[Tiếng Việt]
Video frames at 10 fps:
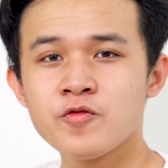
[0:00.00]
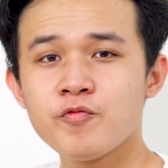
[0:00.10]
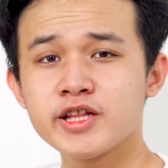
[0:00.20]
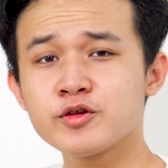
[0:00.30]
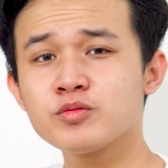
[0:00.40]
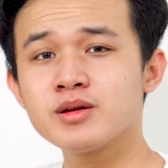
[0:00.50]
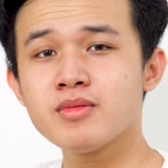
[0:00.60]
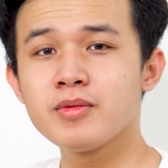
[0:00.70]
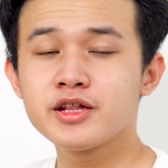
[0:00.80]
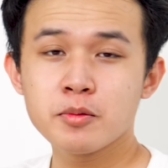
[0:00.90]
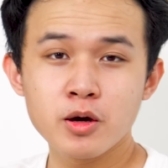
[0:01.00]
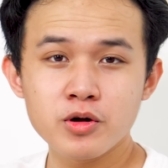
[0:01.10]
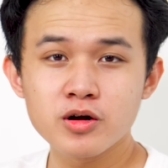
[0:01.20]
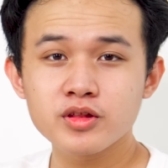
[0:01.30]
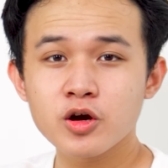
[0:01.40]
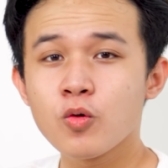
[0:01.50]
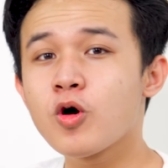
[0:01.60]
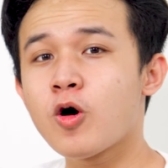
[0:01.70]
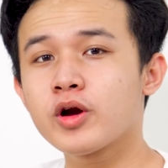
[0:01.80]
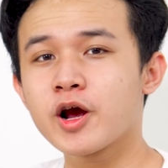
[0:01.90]
và theo thông tin mà mình tìm hiểu được thì
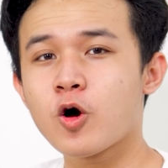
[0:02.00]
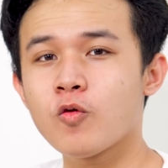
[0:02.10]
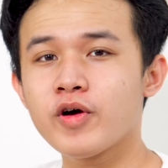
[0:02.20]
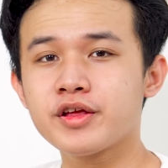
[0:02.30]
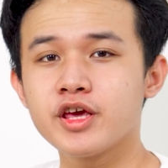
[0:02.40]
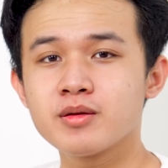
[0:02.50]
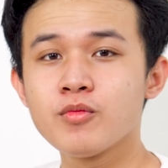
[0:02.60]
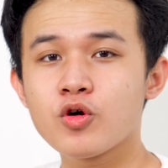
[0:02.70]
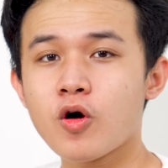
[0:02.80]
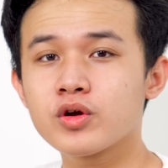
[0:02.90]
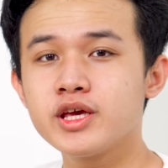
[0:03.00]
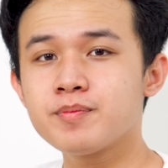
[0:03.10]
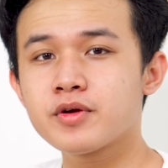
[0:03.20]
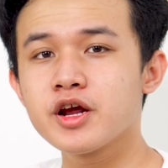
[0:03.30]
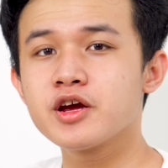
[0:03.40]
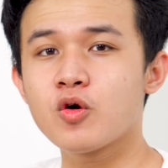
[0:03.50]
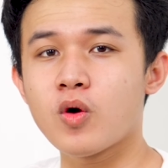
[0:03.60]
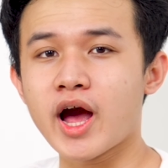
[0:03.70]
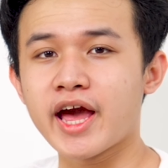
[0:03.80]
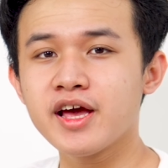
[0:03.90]
Google đang cố phát triển một con chip riêng của
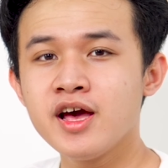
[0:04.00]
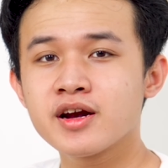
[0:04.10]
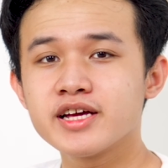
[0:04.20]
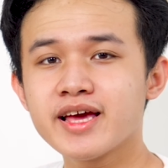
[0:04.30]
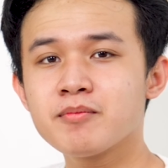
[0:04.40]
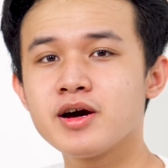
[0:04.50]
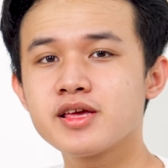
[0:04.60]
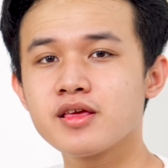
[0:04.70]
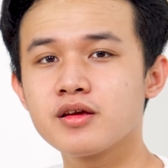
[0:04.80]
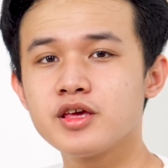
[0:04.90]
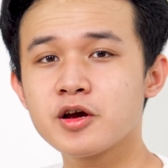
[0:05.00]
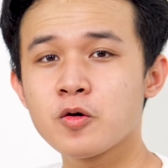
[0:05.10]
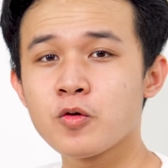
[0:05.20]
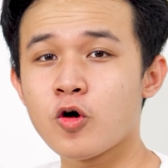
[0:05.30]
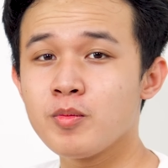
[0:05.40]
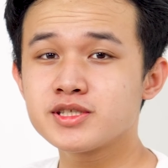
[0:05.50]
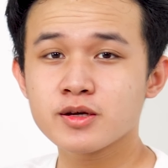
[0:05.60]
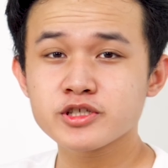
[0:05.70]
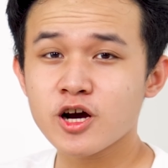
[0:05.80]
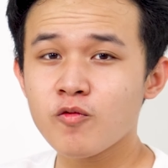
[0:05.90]
hãng để trang bị cho những chiếc Google
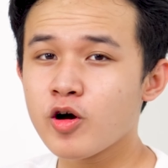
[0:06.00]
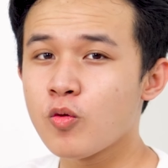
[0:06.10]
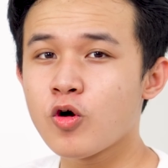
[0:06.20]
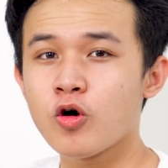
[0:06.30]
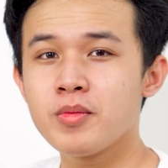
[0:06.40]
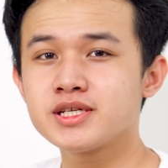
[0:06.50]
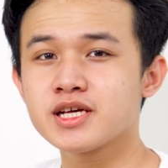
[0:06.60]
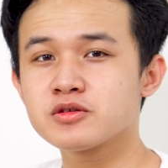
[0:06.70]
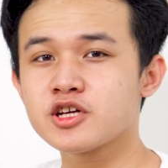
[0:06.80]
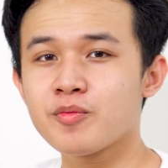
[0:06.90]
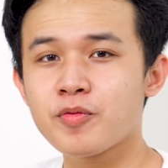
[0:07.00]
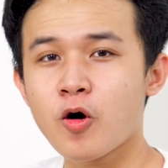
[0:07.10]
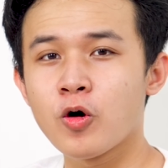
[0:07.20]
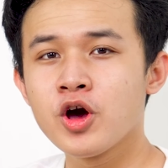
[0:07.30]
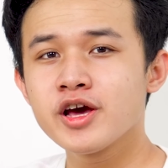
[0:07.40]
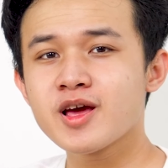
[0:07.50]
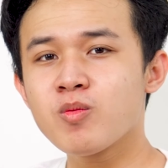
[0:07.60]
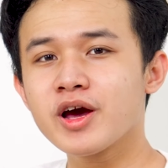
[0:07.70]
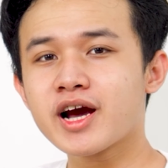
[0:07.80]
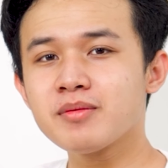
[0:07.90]
Pixel 6 và Google Pixel 6 Pro giống
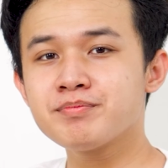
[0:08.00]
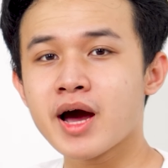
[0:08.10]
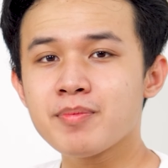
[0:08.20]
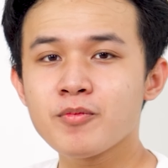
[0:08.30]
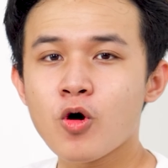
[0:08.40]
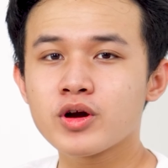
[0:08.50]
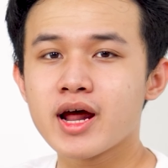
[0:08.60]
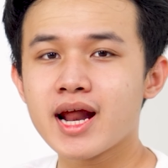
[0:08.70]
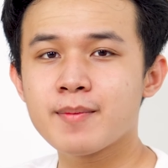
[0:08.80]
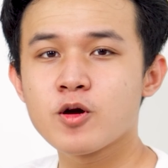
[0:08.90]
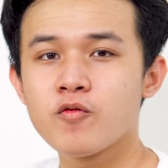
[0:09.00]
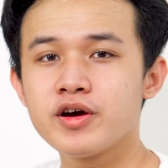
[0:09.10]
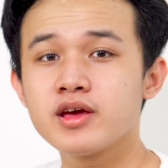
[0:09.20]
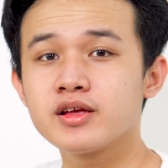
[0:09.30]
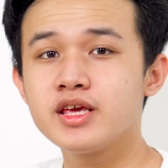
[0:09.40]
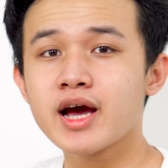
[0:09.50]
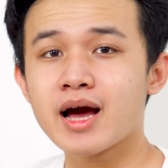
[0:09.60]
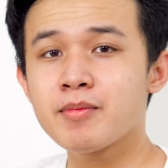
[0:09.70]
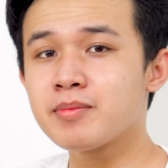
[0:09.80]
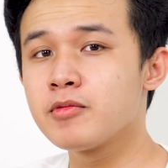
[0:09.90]
cái cách mà Apple đã làm đối với những chiếc
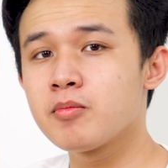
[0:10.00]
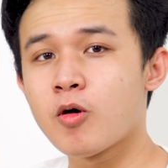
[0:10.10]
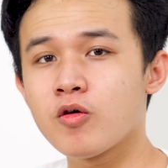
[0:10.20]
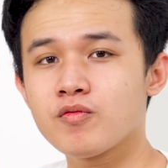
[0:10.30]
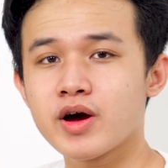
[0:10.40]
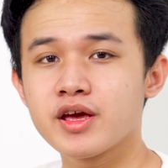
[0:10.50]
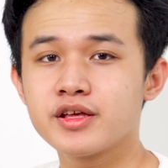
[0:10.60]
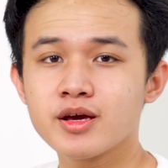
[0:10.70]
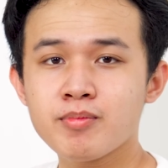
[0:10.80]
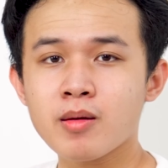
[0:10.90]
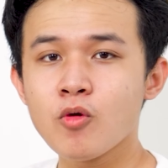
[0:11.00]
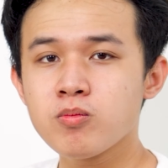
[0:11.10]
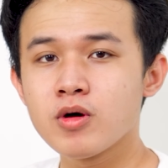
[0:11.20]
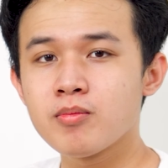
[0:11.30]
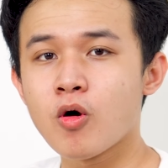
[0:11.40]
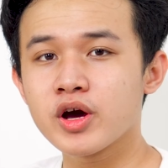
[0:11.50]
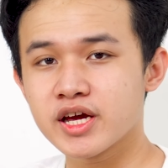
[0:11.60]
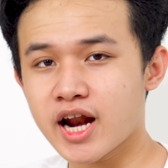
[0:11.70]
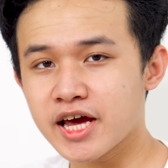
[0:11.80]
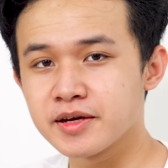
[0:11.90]
iPad M1 và những chiếc MacBook M1
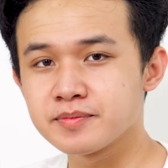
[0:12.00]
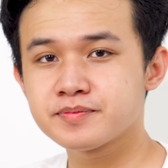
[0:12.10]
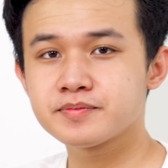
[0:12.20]
hiện nay.